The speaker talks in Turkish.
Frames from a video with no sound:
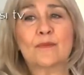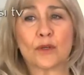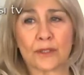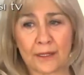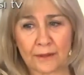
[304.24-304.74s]
mi
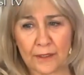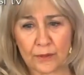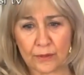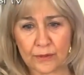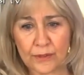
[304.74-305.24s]

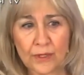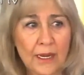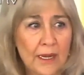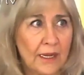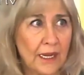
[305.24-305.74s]
odaklanıyoruz?
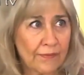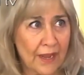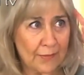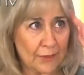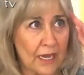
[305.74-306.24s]

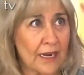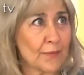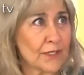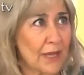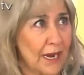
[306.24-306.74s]
efendim
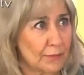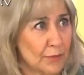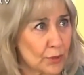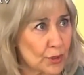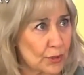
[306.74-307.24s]
karamsar mı
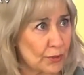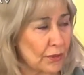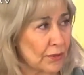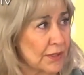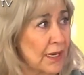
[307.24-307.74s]

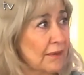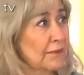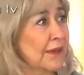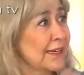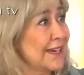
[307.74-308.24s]
düşünüyoruz?
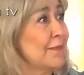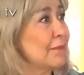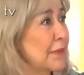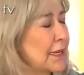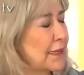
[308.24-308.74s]
Vahim
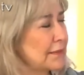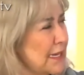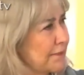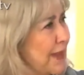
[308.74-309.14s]
e, ne